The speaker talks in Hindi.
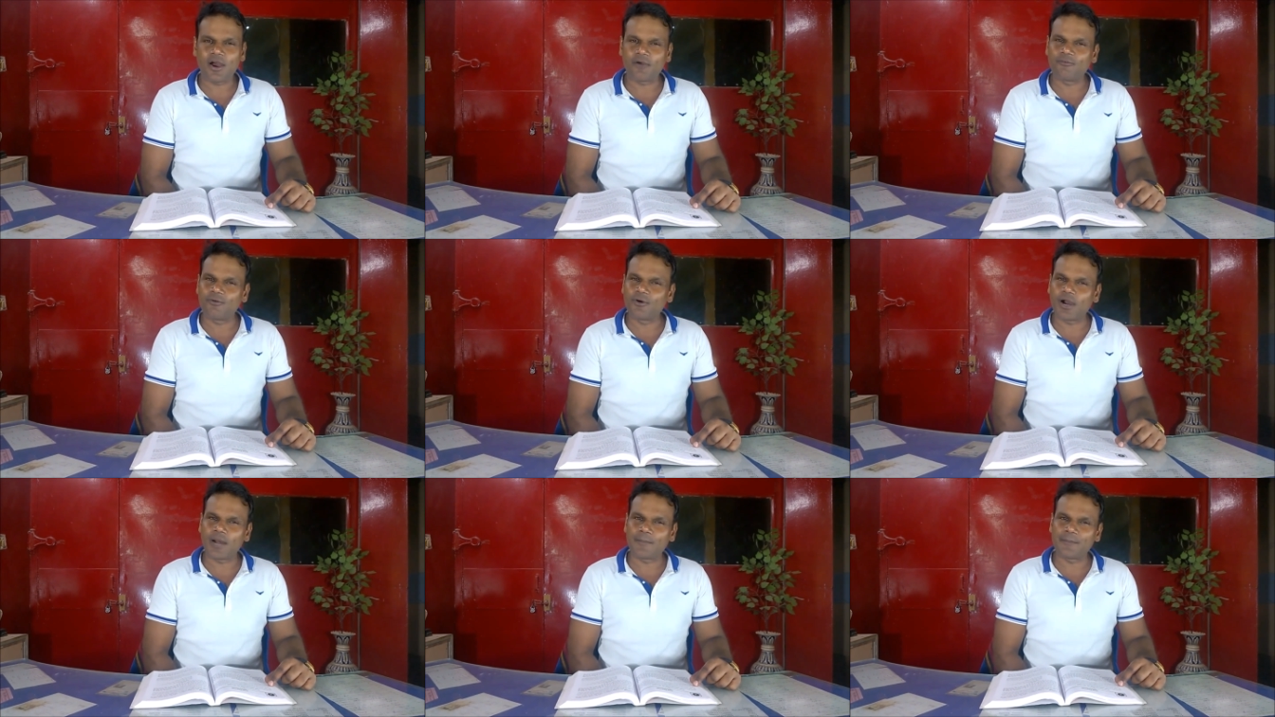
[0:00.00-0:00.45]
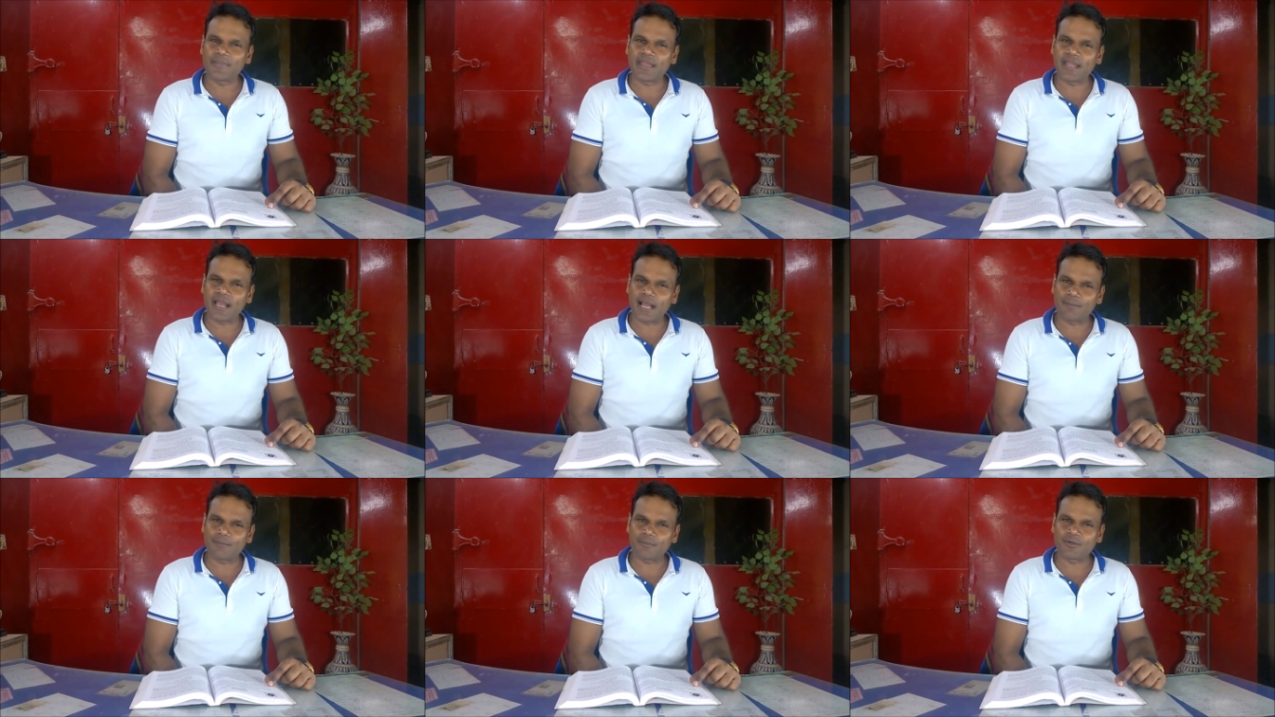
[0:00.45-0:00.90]
और वो
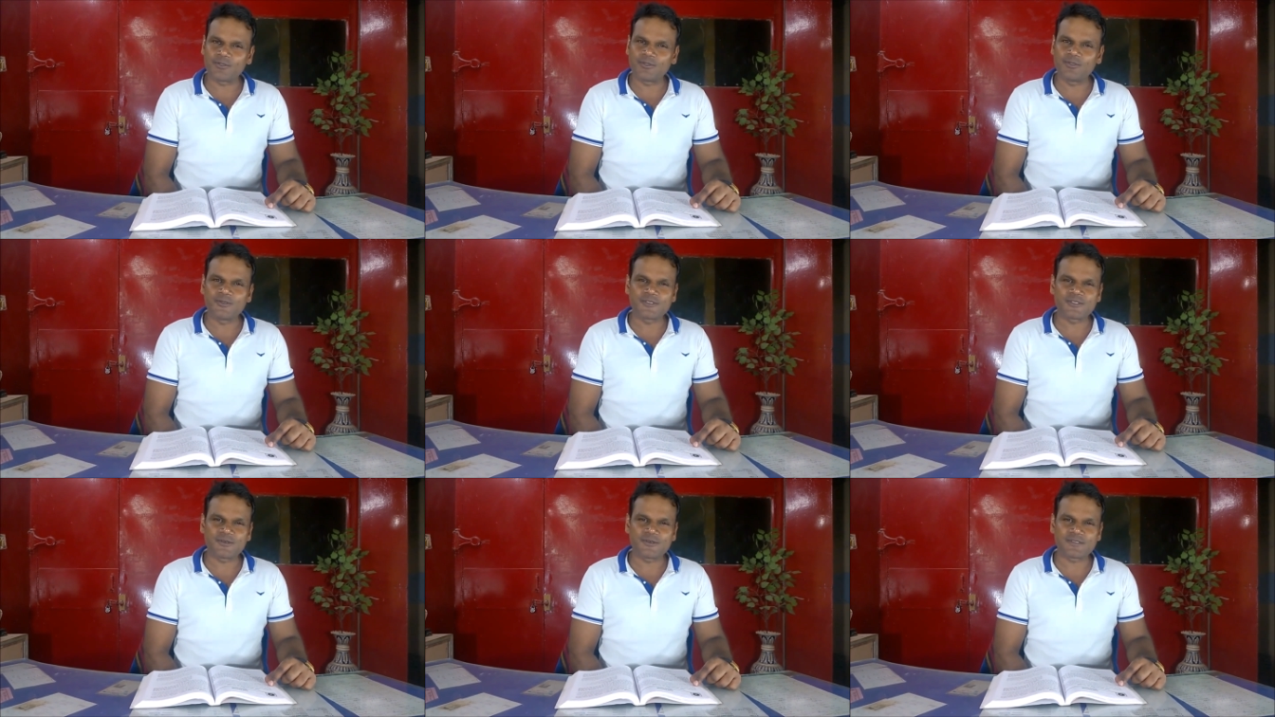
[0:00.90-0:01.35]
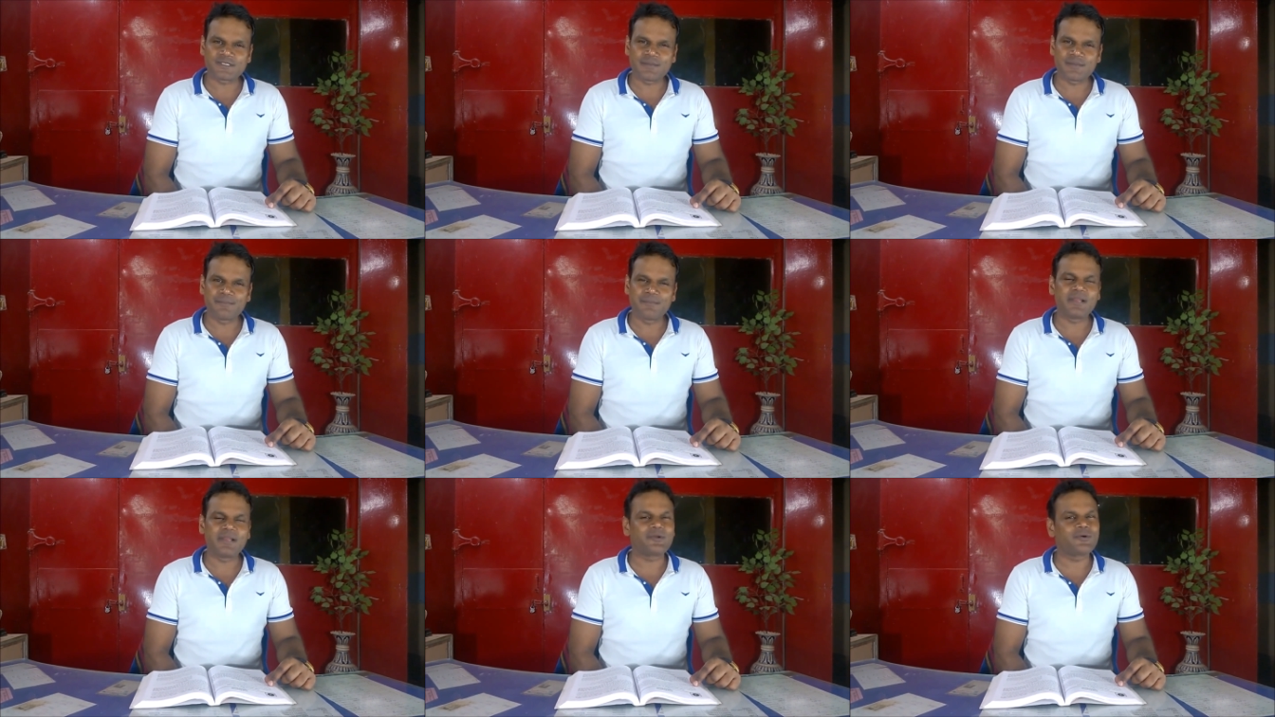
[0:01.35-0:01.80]
अपने आप को दूसरों
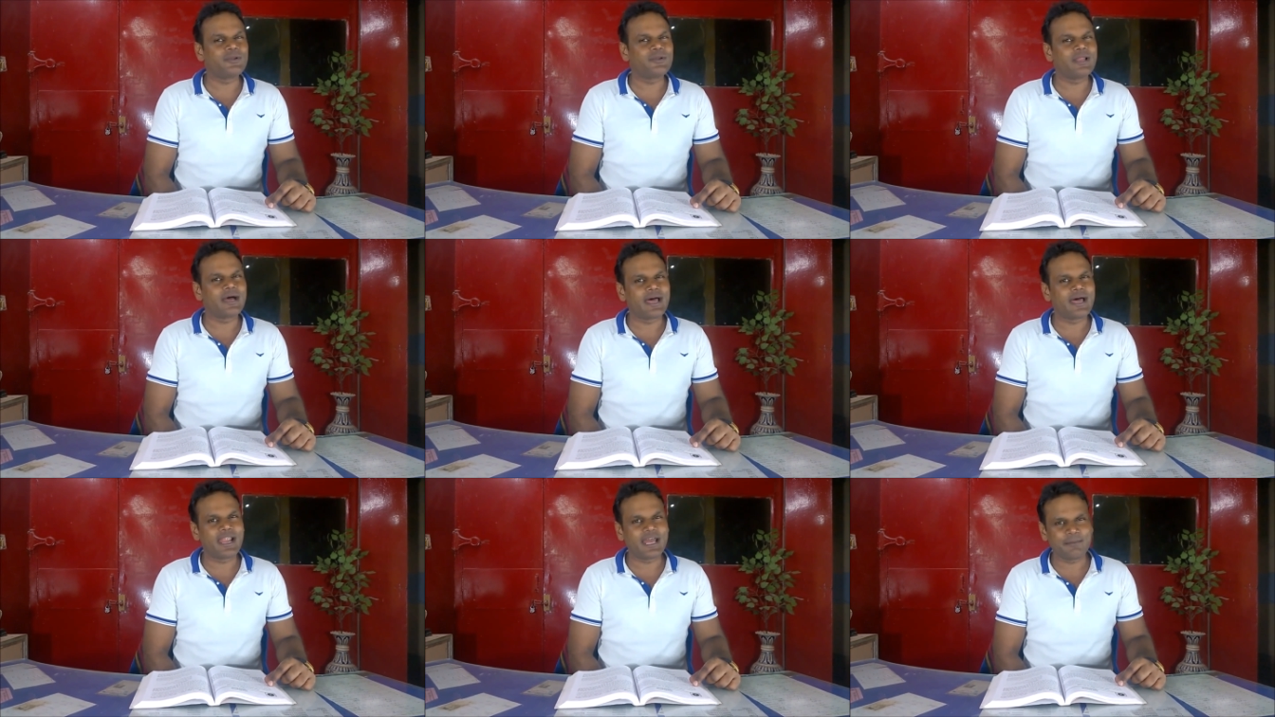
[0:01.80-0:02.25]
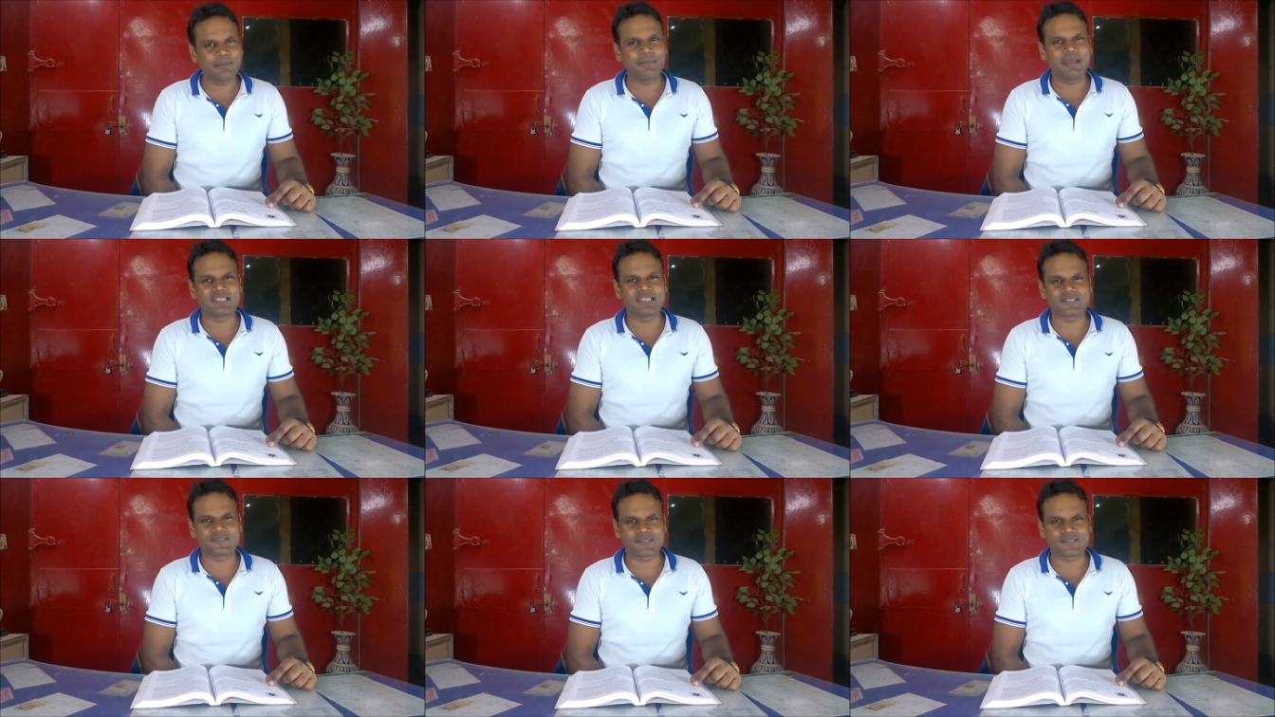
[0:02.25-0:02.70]
से बिल्कुल
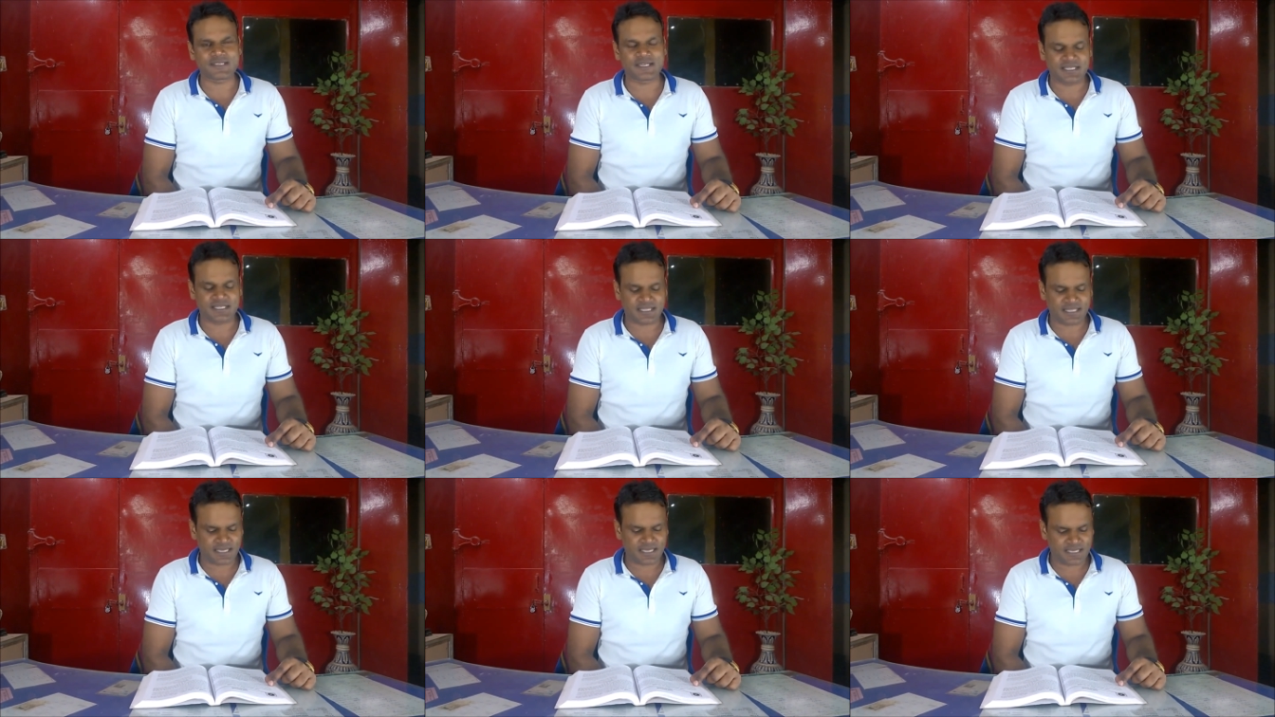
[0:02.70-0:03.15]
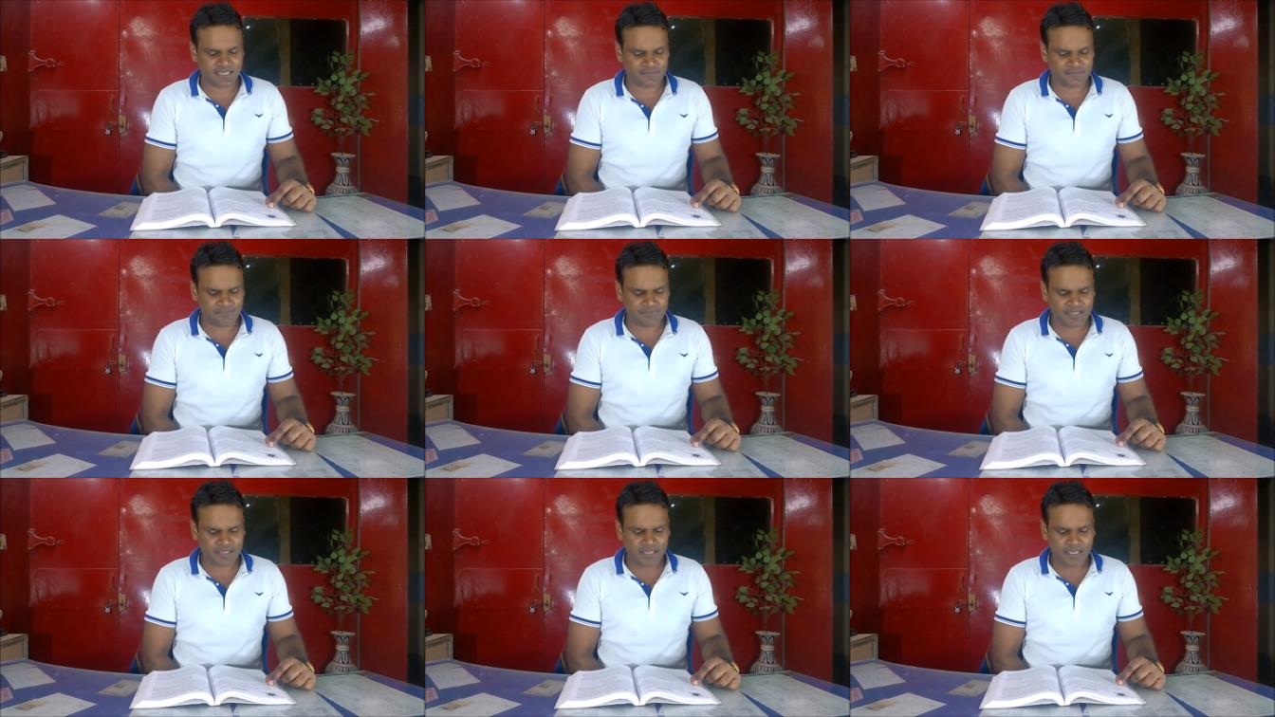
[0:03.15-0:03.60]
अलग महसूस करता
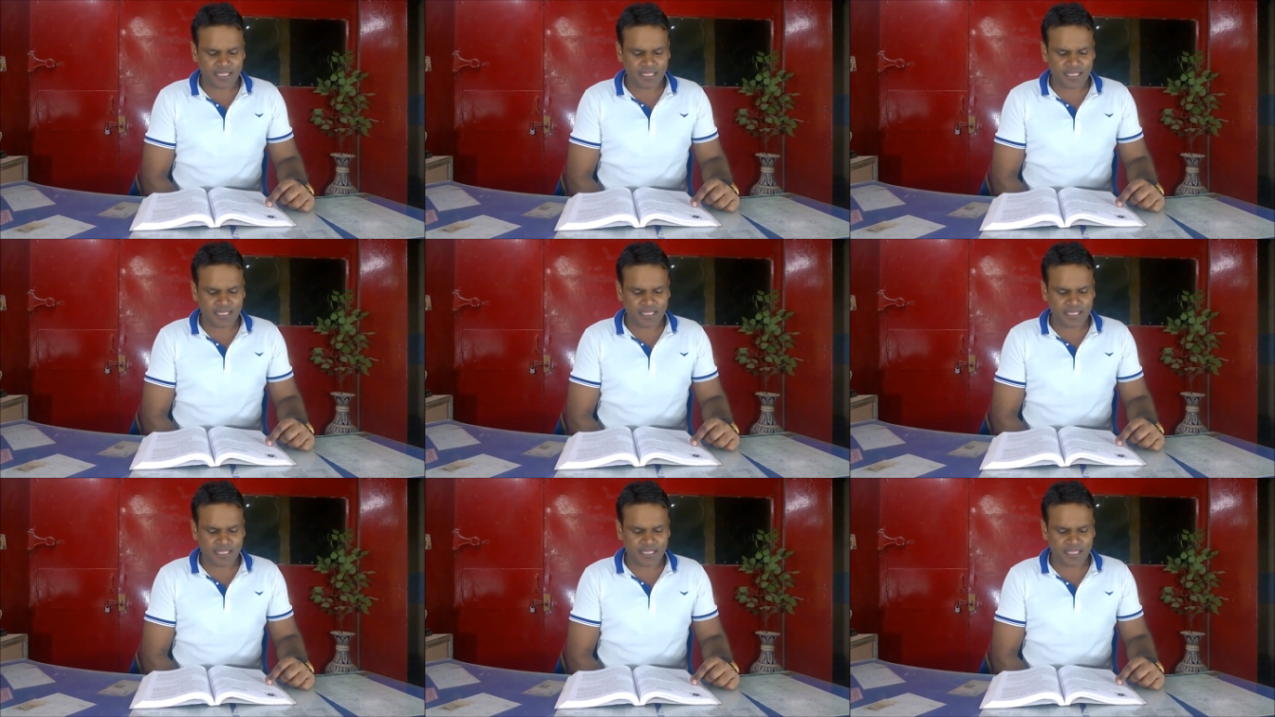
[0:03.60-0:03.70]
है